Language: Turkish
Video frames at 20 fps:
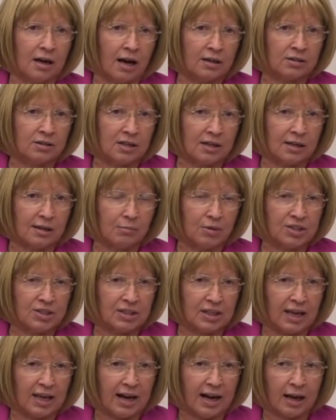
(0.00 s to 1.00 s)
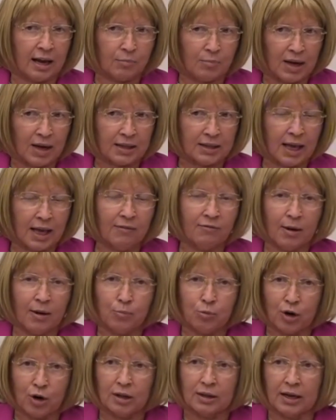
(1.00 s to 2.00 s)
arttırılması gerekmekte
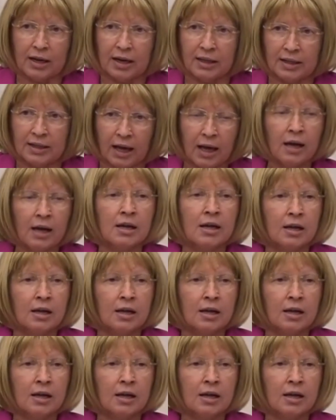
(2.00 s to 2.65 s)
ve buralara da